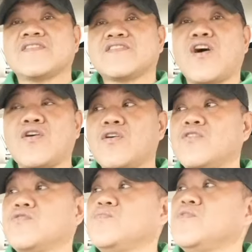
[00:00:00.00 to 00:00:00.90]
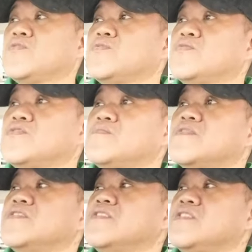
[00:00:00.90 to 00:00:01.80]
Tagal lumiko
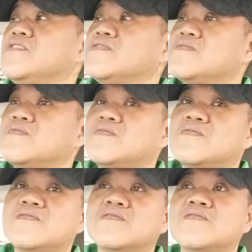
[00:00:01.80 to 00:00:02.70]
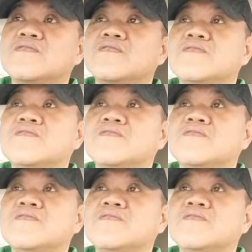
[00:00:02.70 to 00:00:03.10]
naman nito.